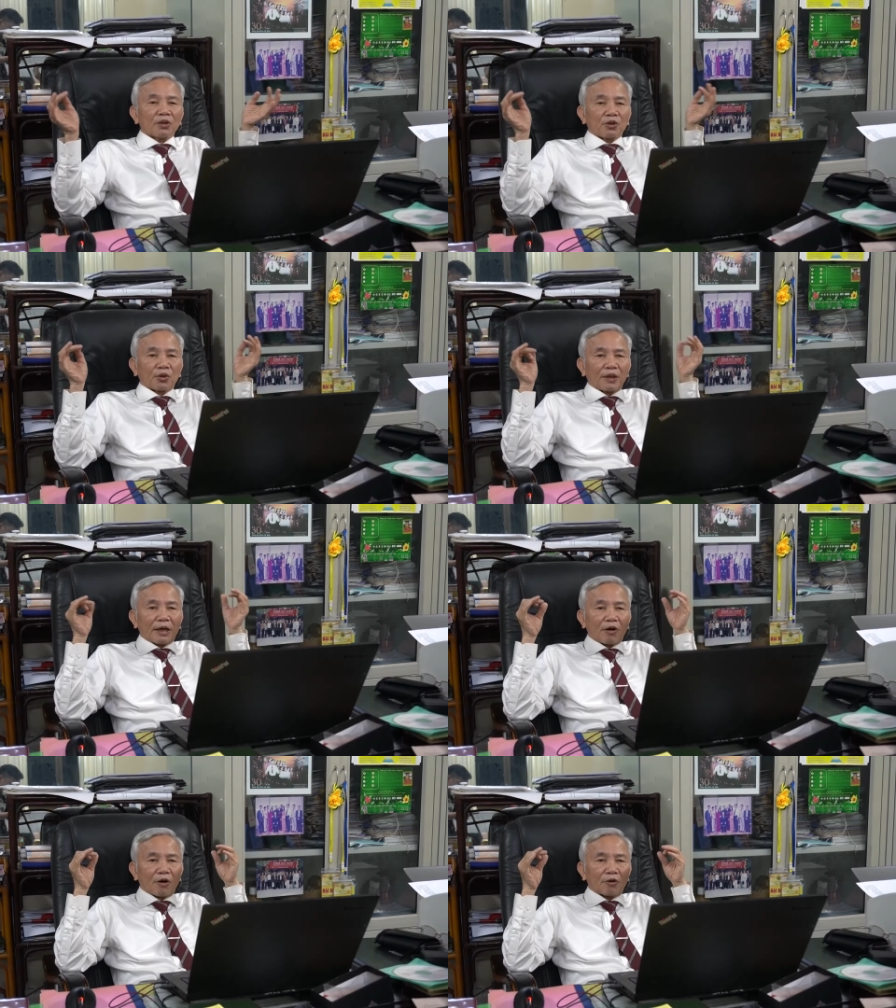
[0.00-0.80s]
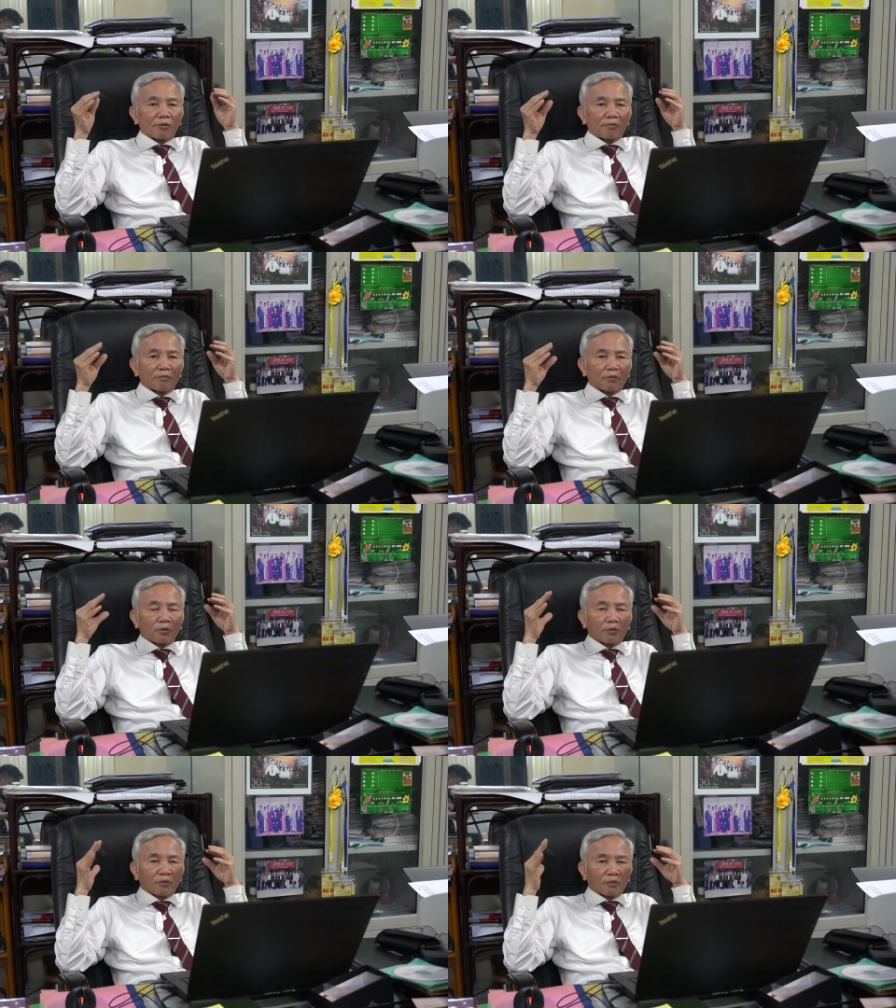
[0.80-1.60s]
rồi là họ
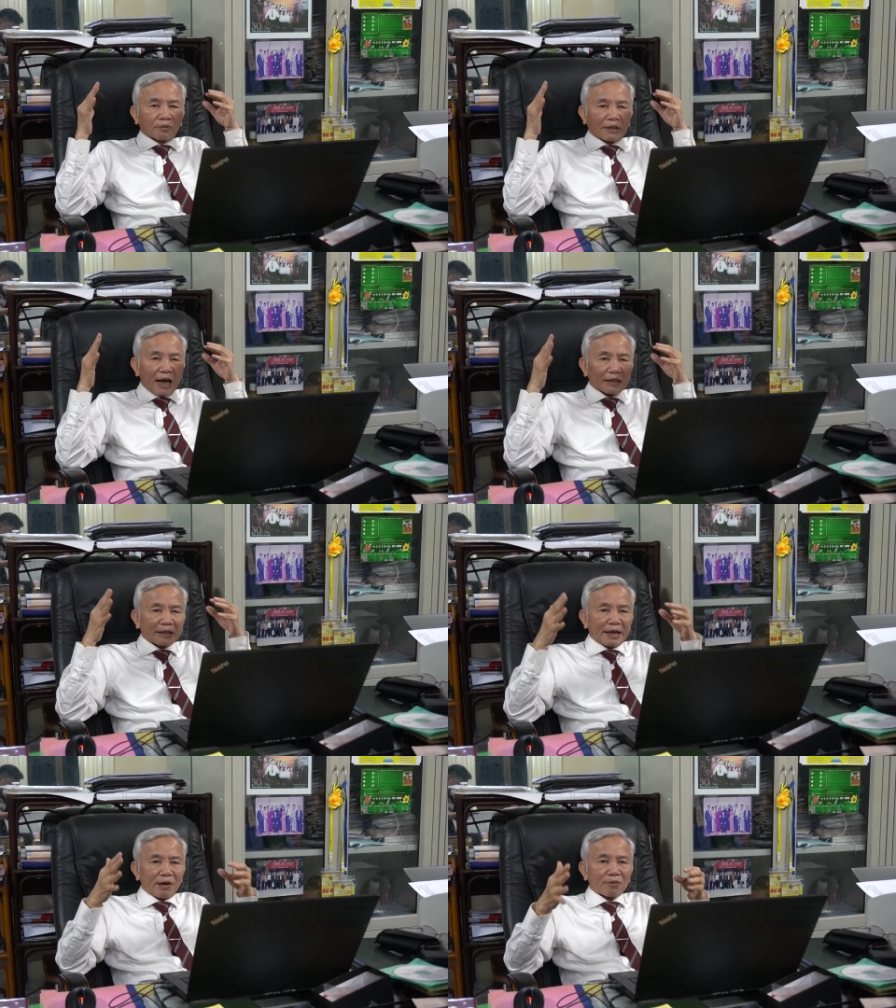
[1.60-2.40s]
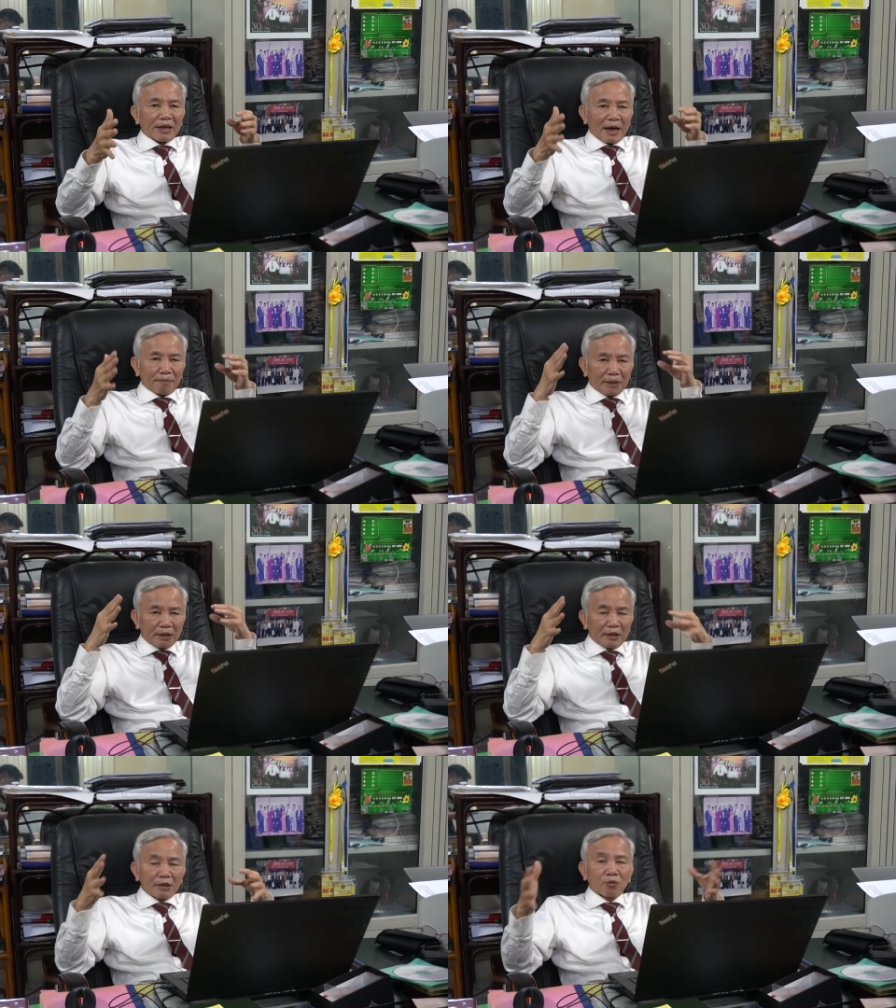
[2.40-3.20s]
táng theo cả mỹ
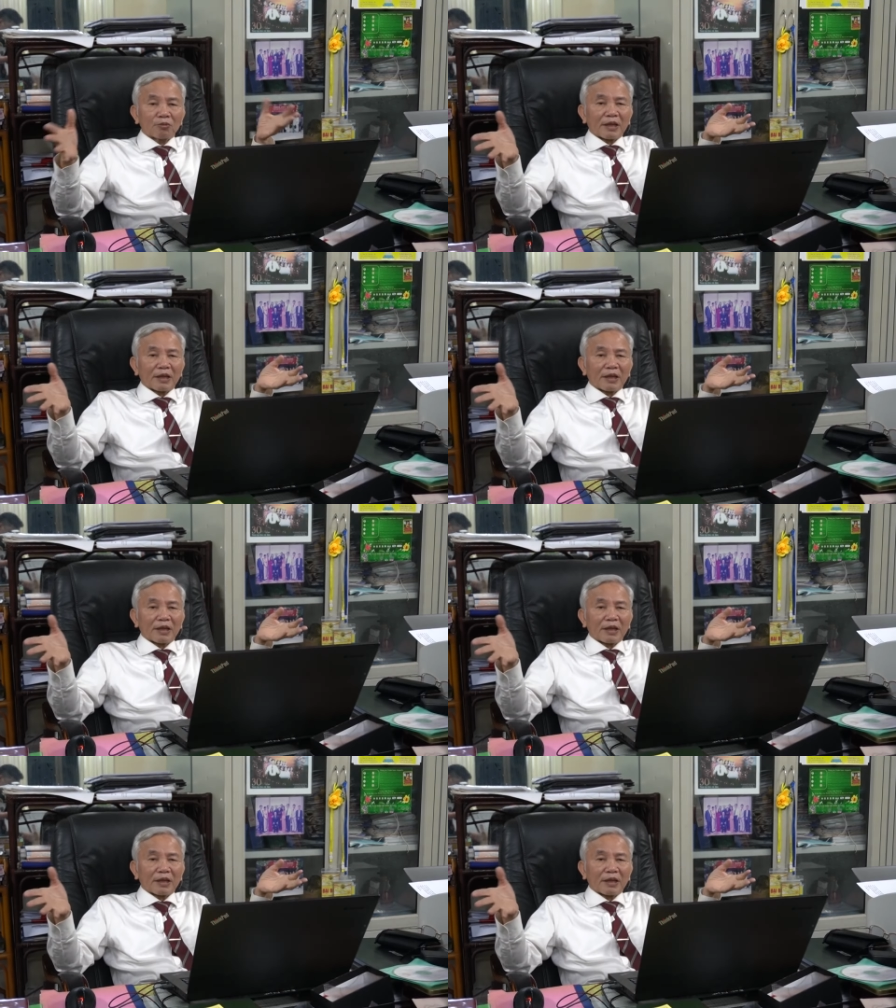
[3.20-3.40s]
nữ cung